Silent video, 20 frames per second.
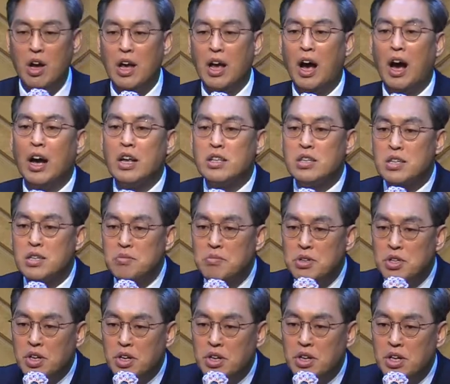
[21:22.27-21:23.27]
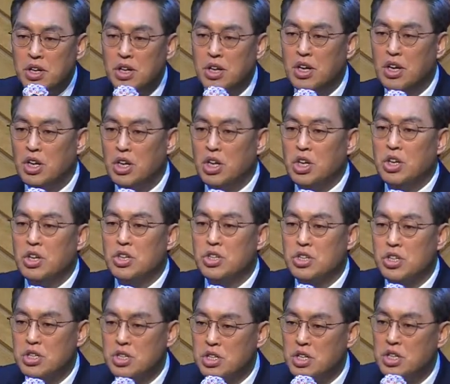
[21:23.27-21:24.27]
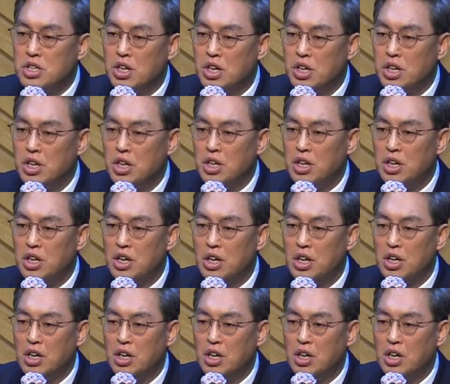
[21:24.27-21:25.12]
아침이 되니 이는 첫째 날이니라.